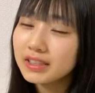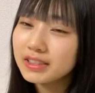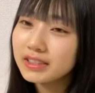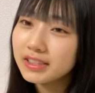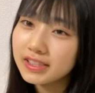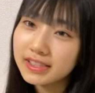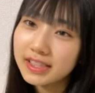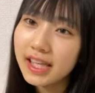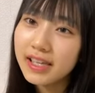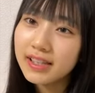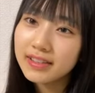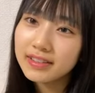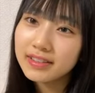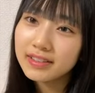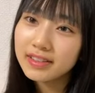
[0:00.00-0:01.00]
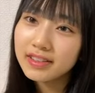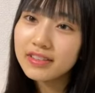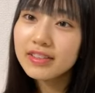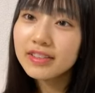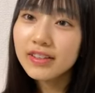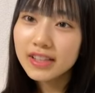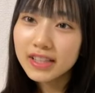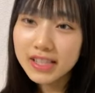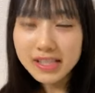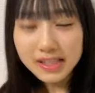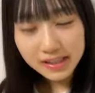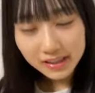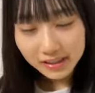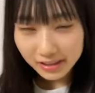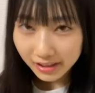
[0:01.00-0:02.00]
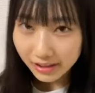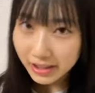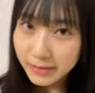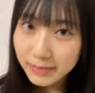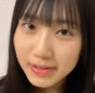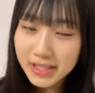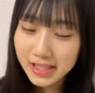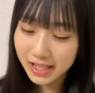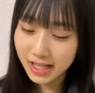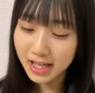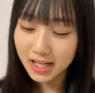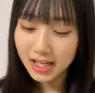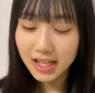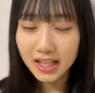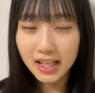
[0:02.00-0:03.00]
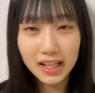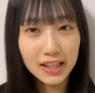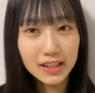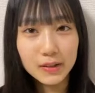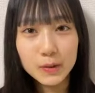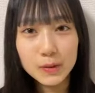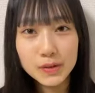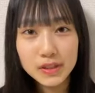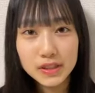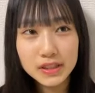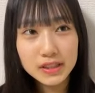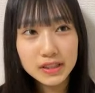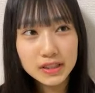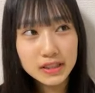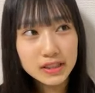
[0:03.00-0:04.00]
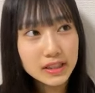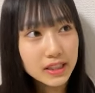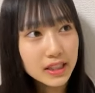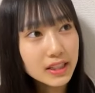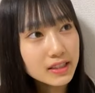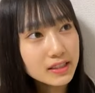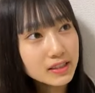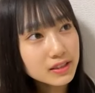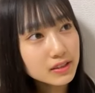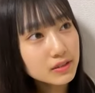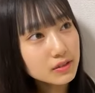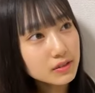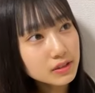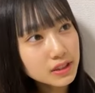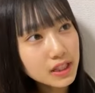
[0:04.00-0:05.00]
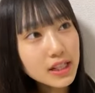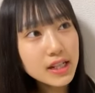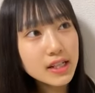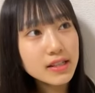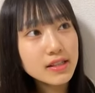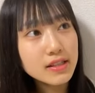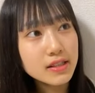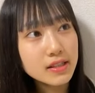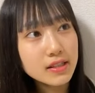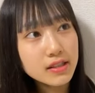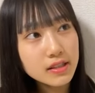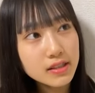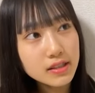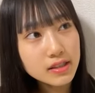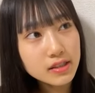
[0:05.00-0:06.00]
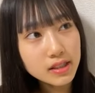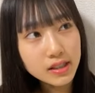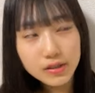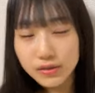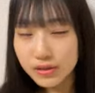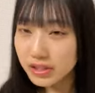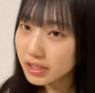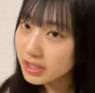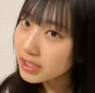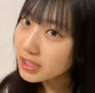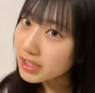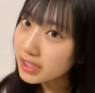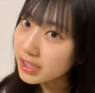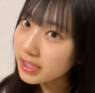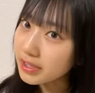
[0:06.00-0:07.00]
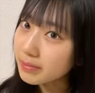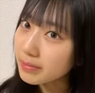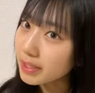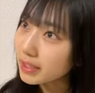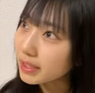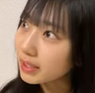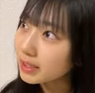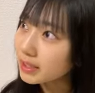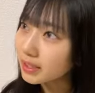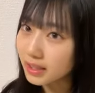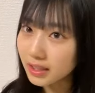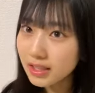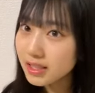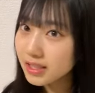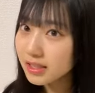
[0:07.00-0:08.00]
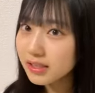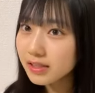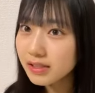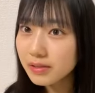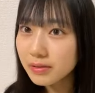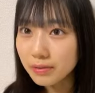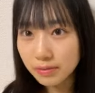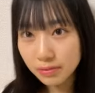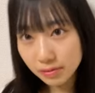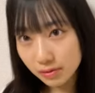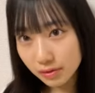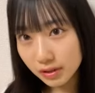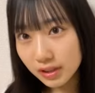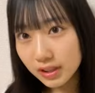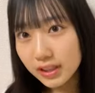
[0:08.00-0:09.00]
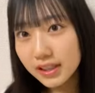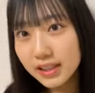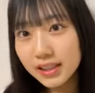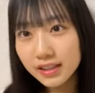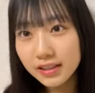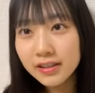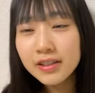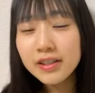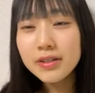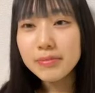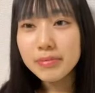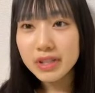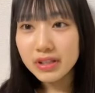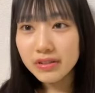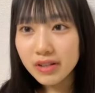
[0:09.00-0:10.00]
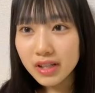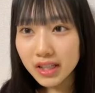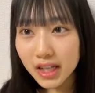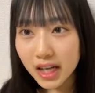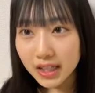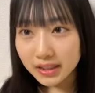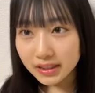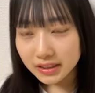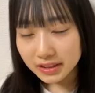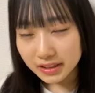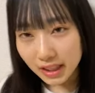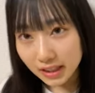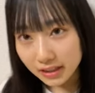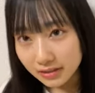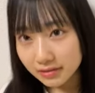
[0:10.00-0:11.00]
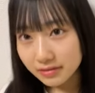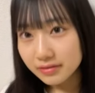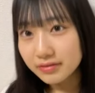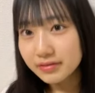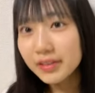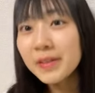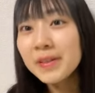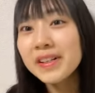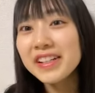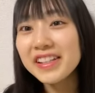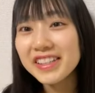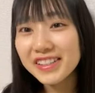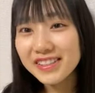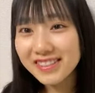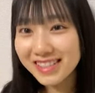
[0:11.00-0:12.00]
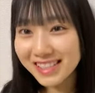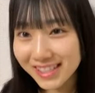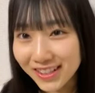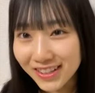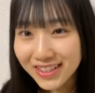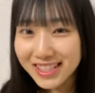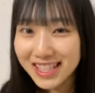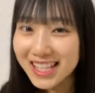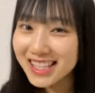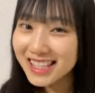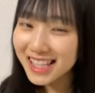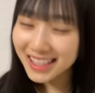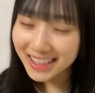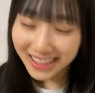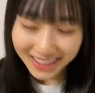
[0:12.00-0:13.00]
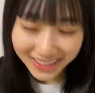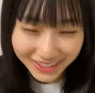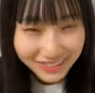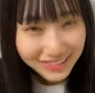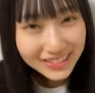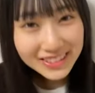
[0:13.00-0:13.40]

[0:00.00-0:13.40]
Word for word: そして急にお話は変わりますがあの4月3月31日発売だったかな4月号のビッグワンガールズさんの表紙をさせていただくこ